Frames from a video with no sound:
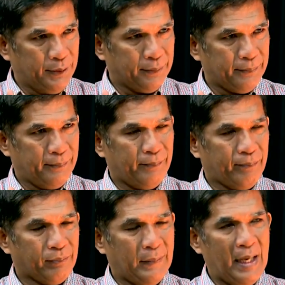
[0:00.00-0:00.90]
mm
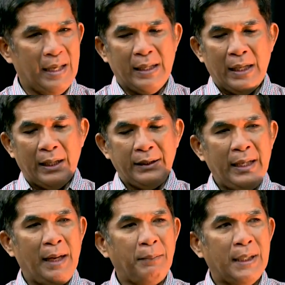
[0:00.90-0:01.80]
Ya,
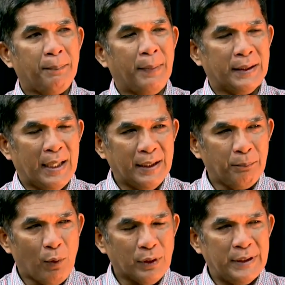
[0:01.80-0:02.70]
dia mendapatkan
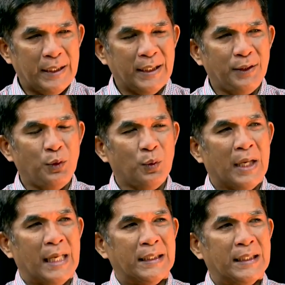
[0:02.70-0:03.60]
porsi
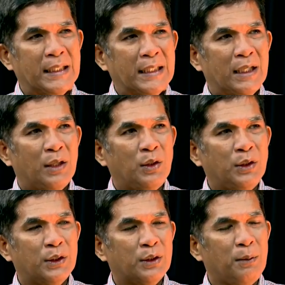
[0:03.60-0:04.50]
kedudukan
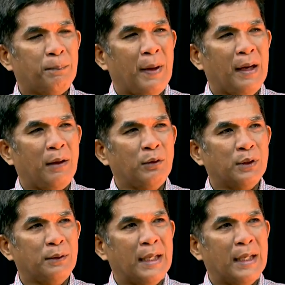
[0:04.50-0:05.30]
untuk peng, untuk